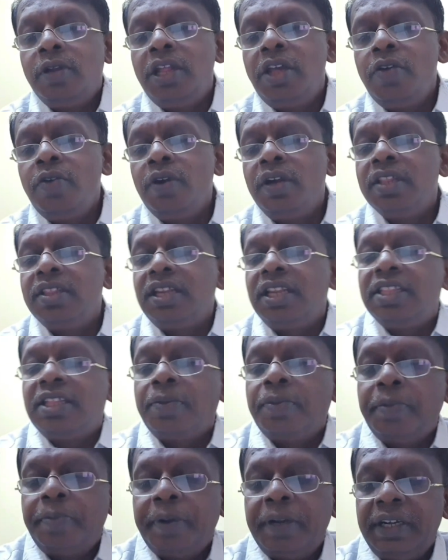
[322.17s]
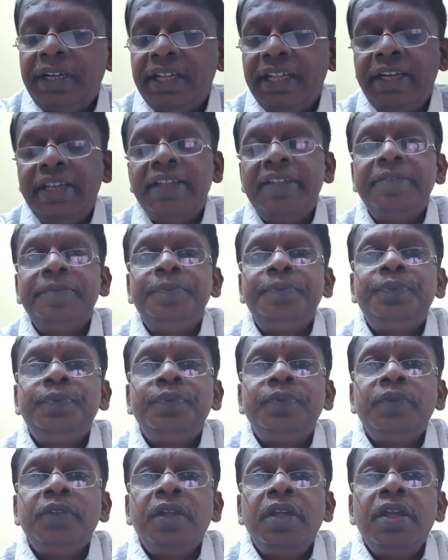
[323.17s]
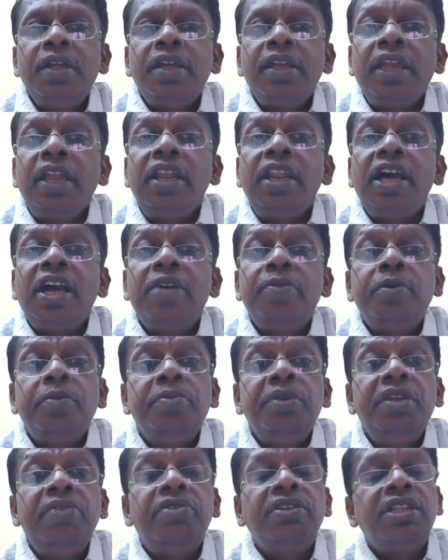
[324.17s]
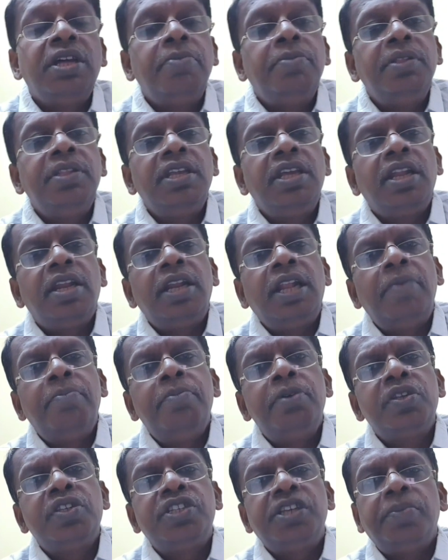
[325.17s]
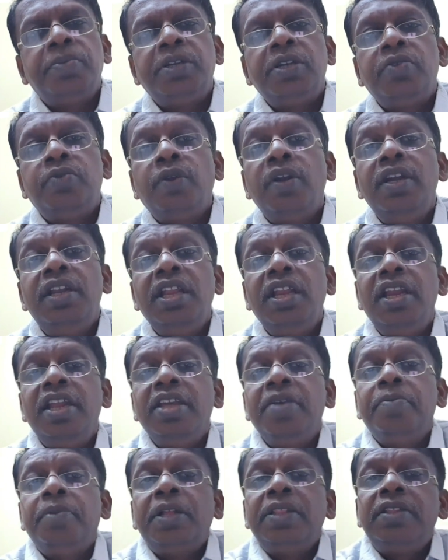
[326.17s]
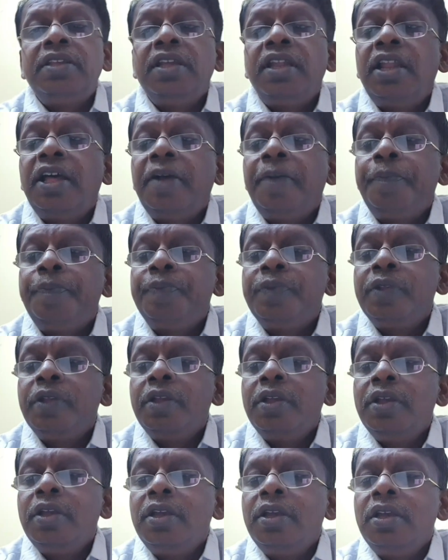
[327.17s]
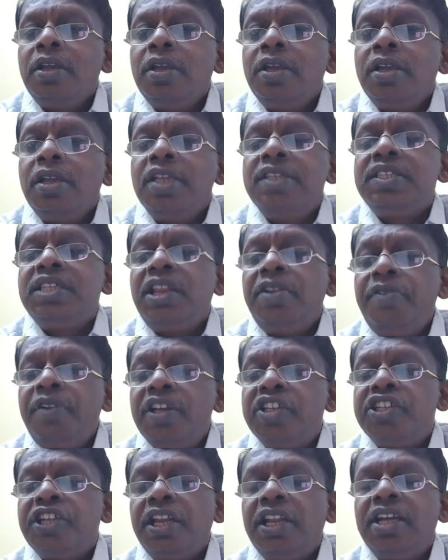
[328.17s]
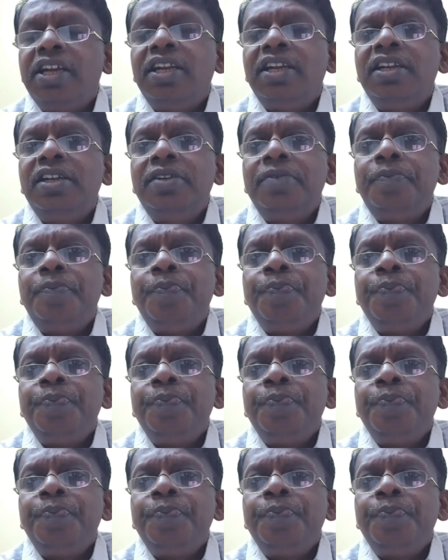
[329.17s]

ஒரே ஒரு இடத்துல தப்பு பண்ணிட்டாரு என்னாகவும் இருபதாம் அதிகாரம் நம்பர்ஸ் சாப்டர் டுவெண்ட்டியில் நீங்கள் பார்த்தீங்கன்னா இஸ்ரேவேல் ஜனங்கள்